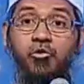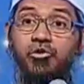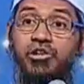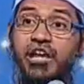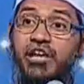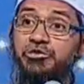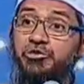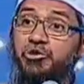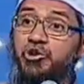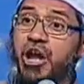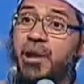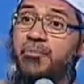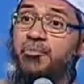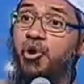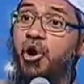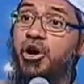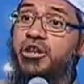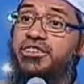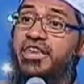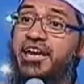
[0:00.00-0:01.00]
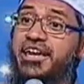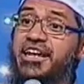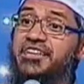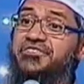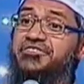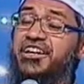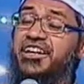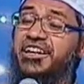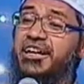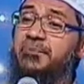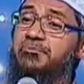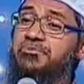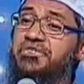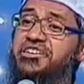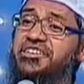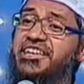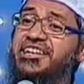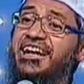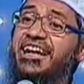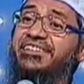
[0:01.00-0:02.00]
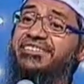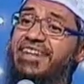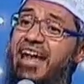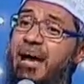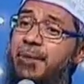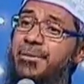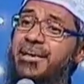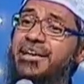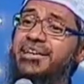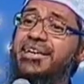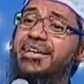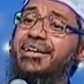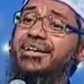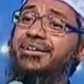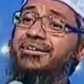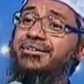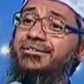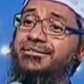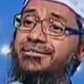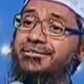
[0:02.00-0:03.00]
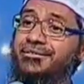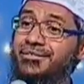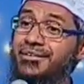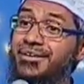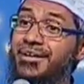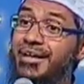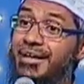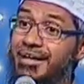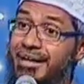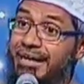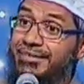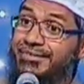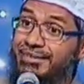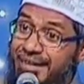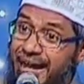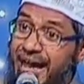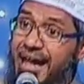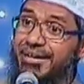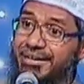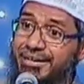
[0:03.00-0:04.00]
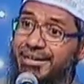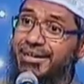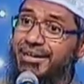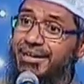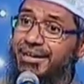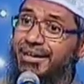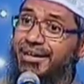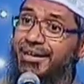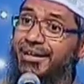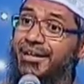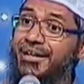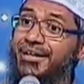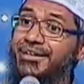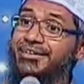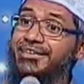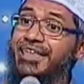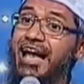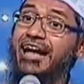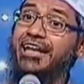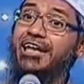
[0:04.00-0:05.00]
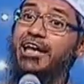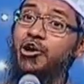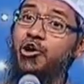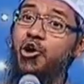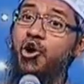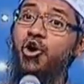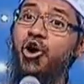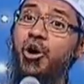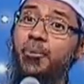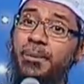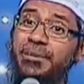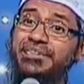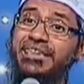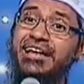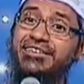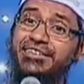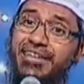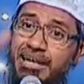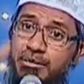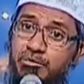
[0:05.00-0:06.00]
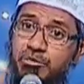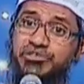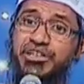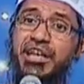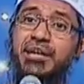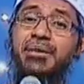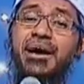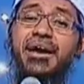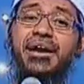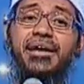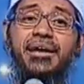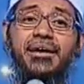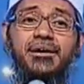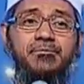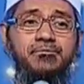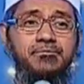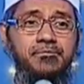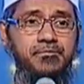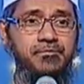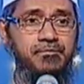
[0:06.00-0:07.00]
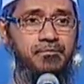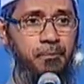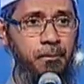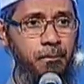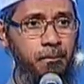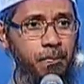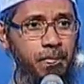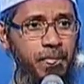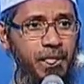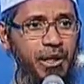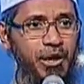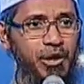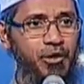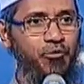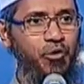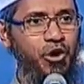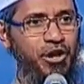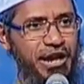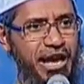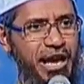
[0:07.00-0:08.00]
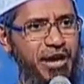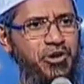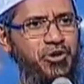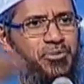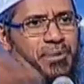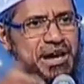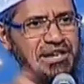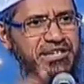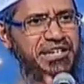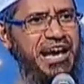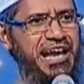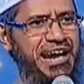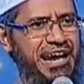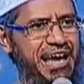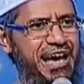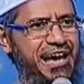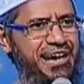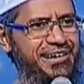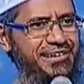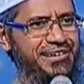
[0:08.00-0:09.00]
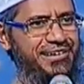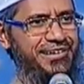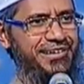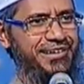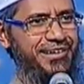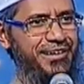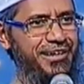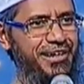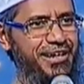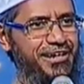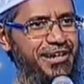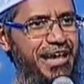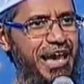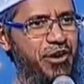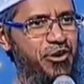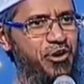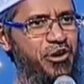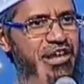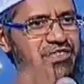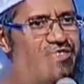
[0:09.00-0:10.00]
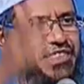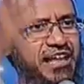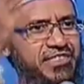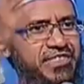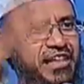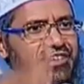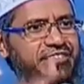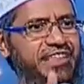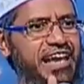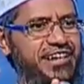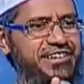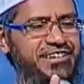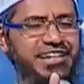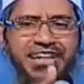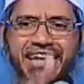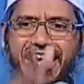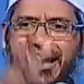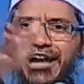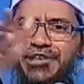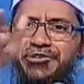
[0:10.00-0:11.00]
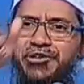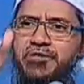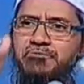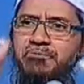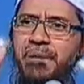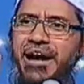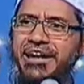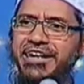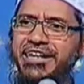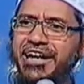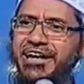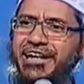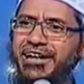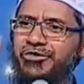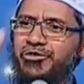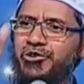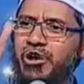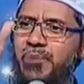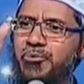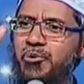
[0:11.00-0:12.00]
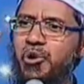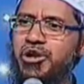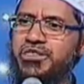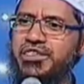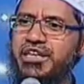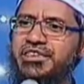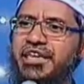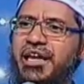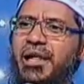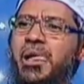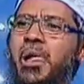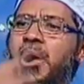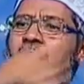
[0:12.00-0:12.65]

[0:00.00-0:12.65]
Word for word: नथुराम गोडसे ने सरकमसेशन खतना भी की खतना की ताकि लोग को पता चले मुसलमान है वो नेहरू माशाल्लाह नेहरू ने इतना सख्त एक्शन लिया कि जिस पार्टी के नथुराम गोडसे थे